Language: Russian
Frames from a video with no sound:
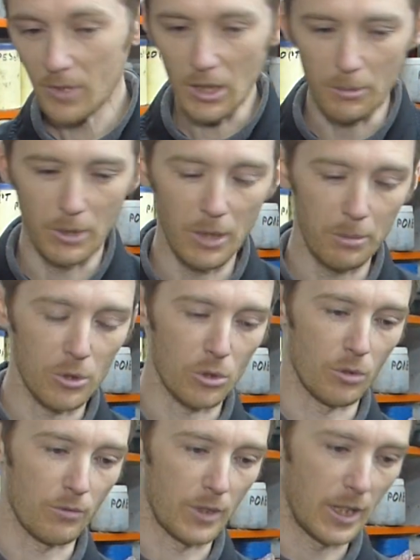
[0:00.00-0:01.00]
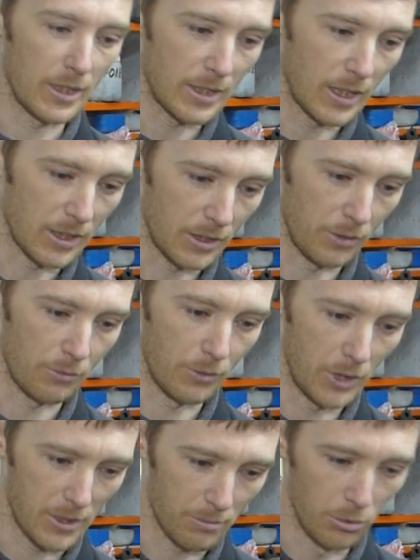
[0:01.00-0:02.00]
мне пишут ВКонтакте, в
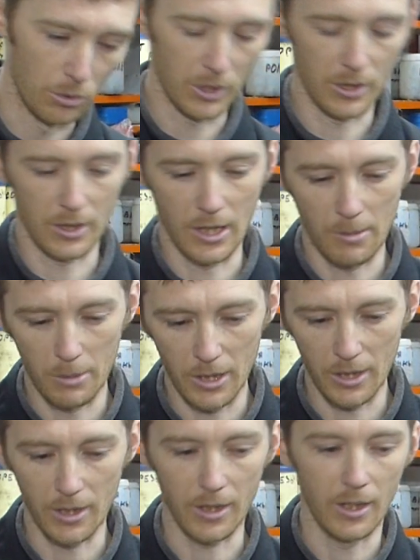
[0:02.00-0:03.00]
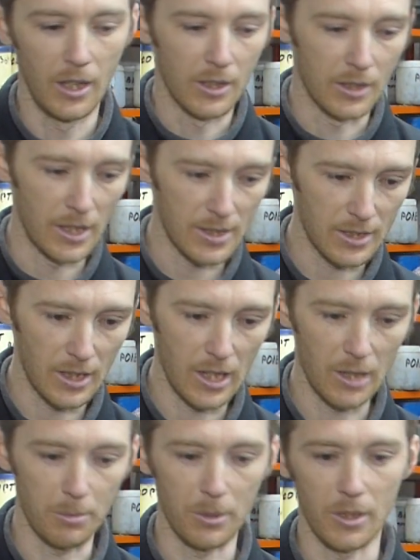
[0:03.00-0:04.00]
Фейсбуке, на Мейле, на
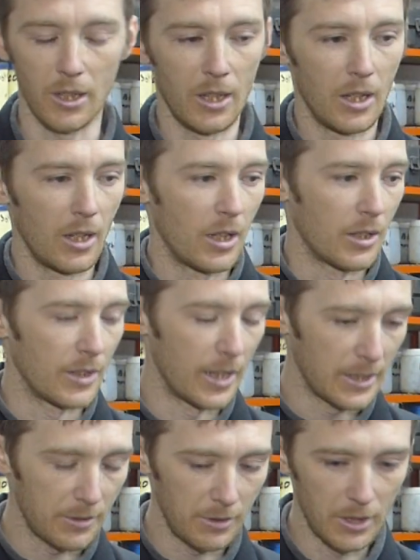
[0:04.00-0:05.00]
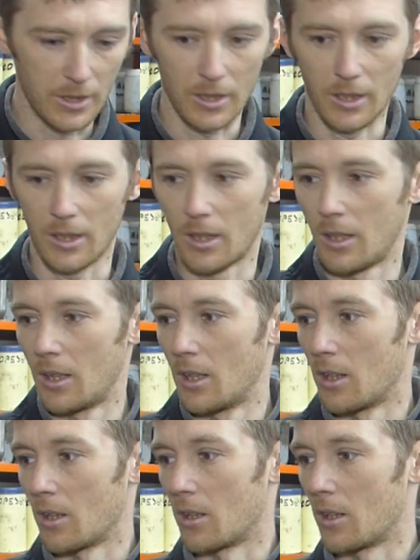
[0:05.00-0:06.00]
Скайпе, на Твиттере,
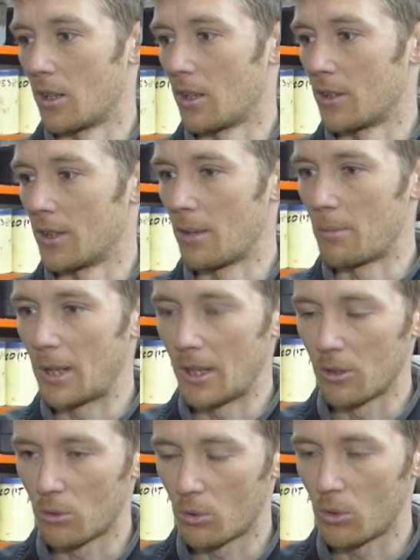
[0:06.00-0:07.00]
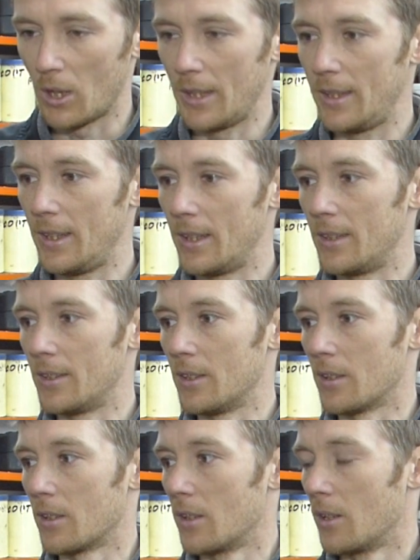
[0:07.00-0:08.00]
«А, на Mail.ru
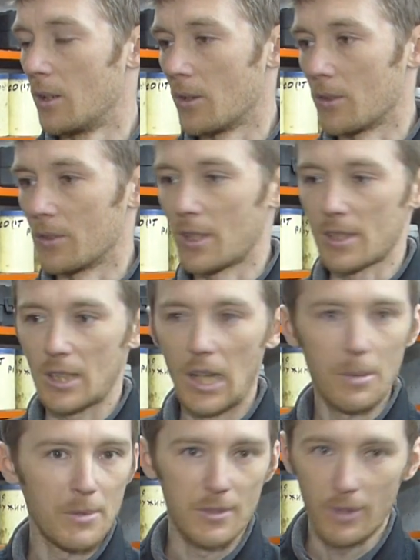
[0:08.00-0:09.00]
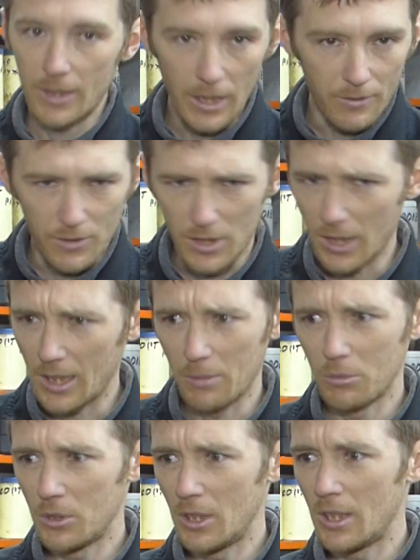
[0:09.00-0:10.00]
агенте, Э, на скайп звонят все,
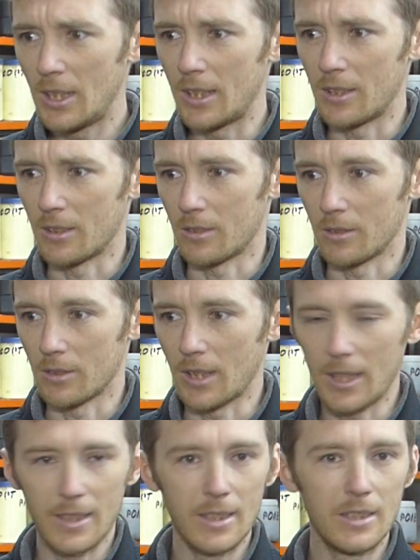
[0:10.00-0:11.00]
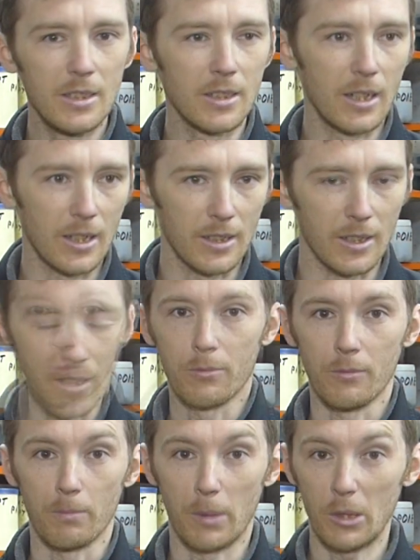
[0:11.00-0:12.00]
кому не лень, надо и не надо.
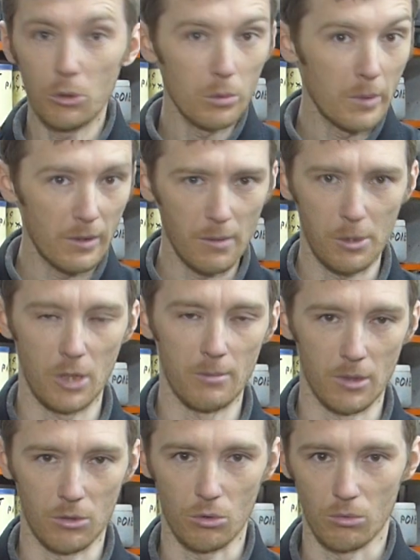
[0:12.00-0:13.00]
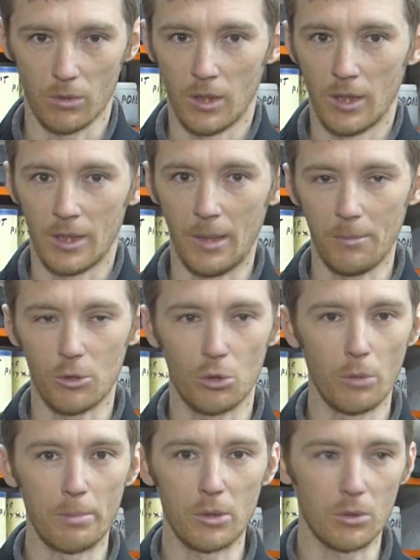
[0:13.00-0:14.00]
Про YouTube я вообще молчу. Там
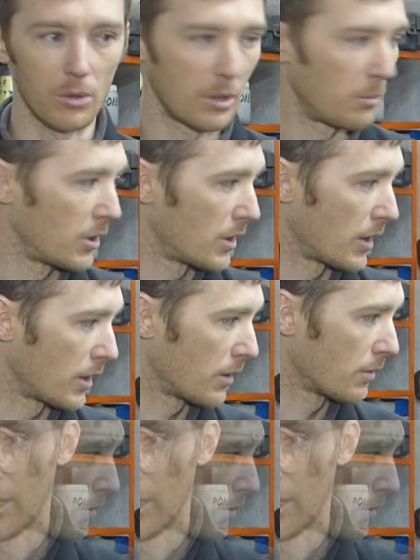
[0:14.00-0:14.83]
100-500 комментариев.